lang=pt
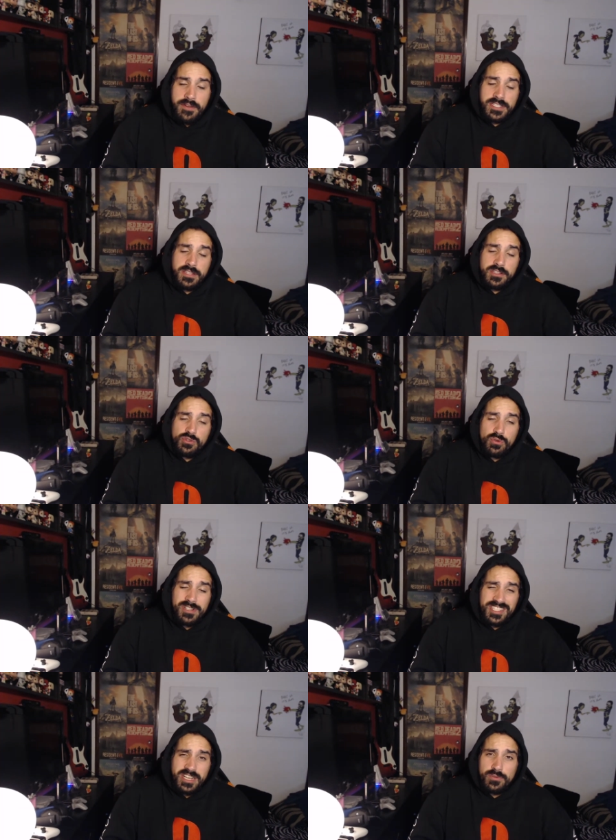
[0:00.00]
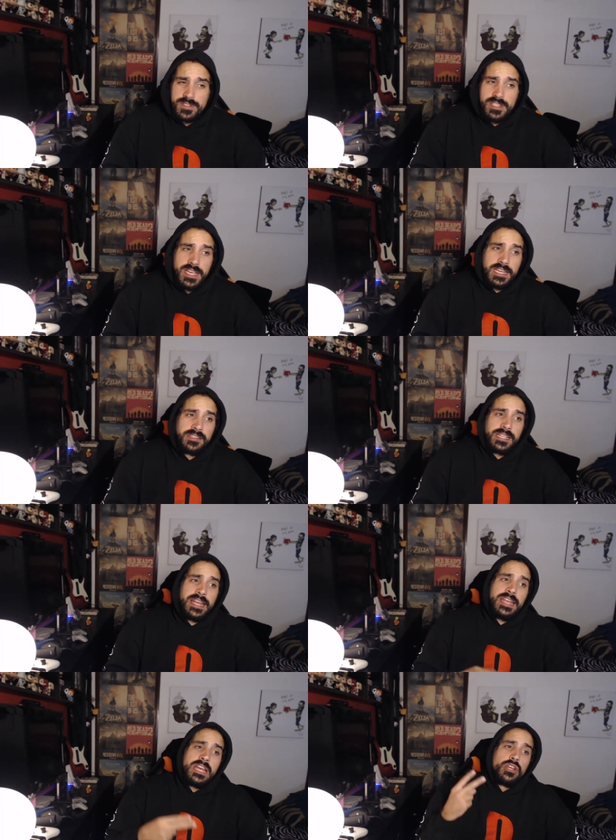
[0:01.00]
a fazer das suas e anuncia que
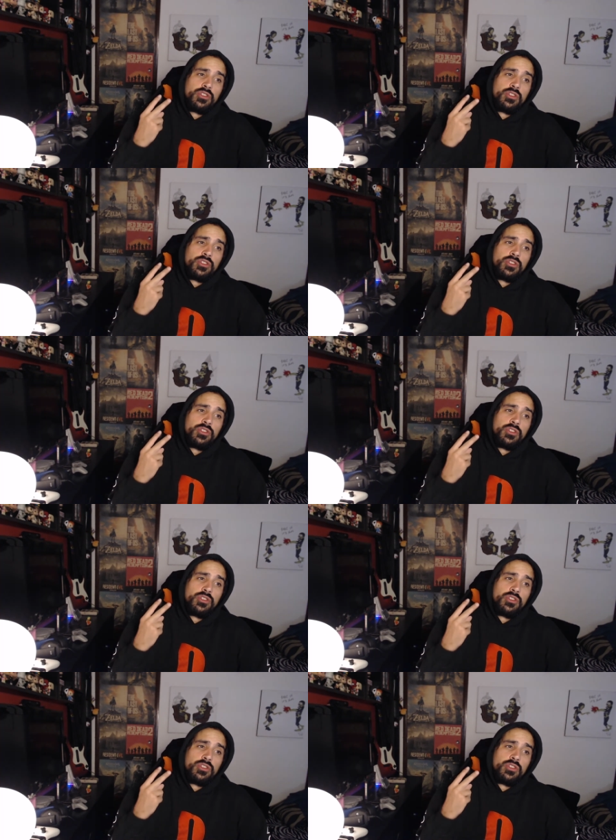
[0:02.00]
tem